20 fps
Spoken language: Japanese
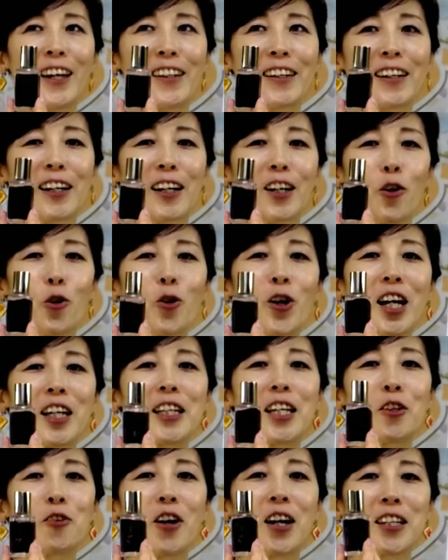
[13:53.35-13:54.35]
だからお
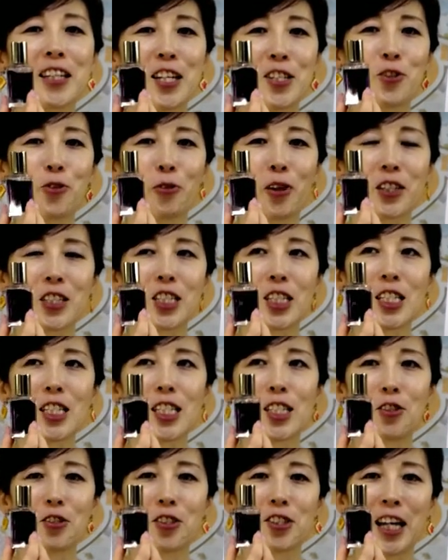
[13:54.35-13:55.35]
金の話とか地
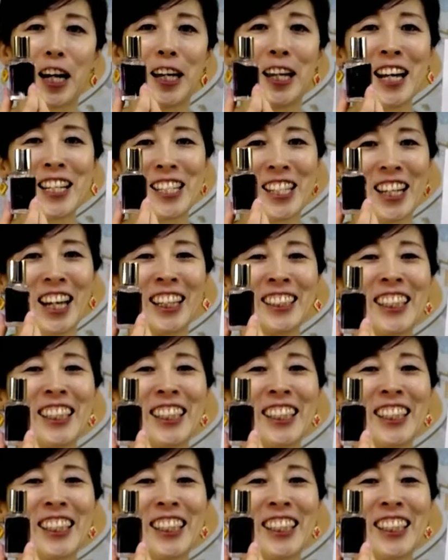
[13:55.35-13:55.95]
についた話が